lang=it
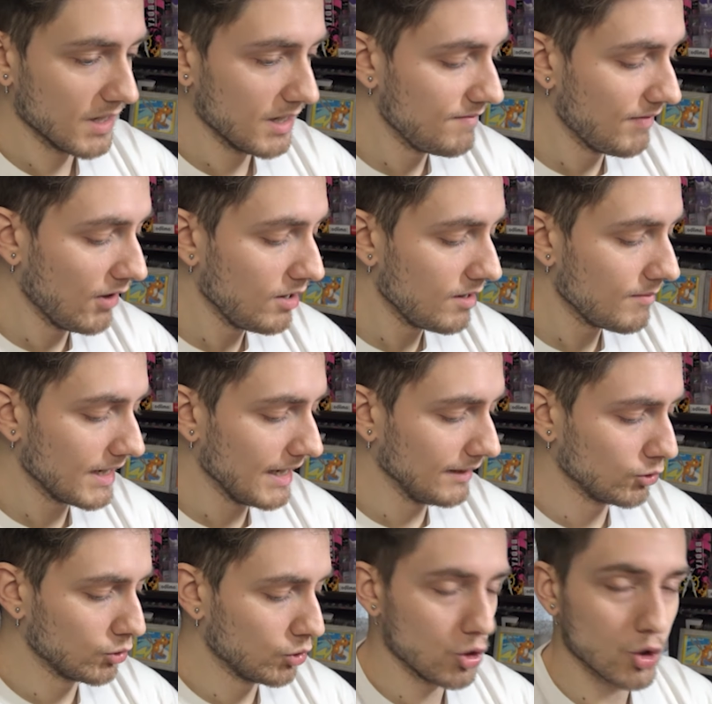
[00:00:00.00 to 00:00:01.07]
Il valore di
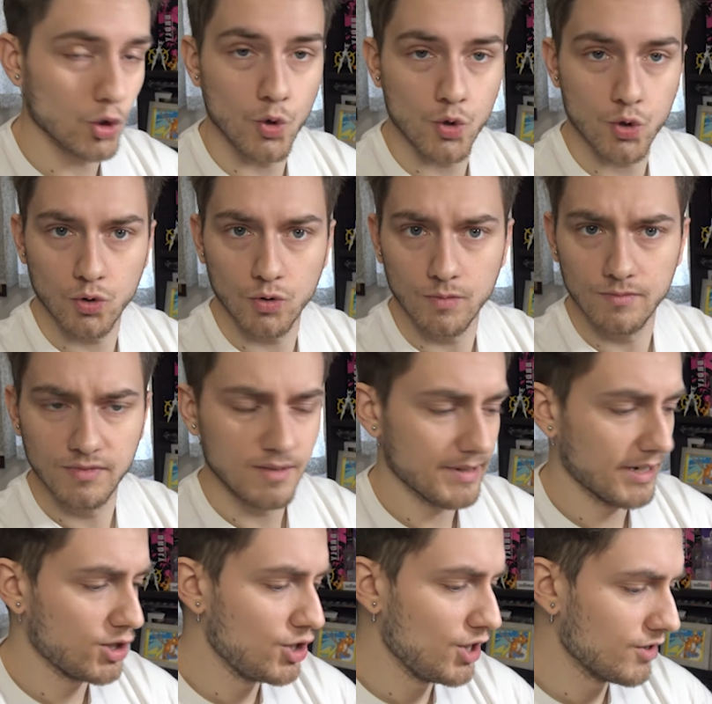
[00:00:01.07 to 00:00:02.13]
mercato non lo conosco di
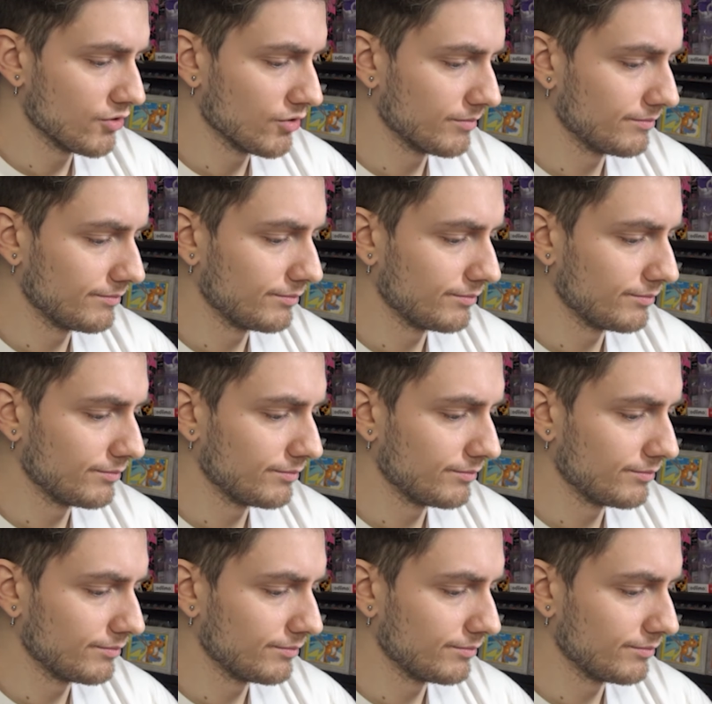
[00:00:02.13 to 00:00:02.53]
preciso.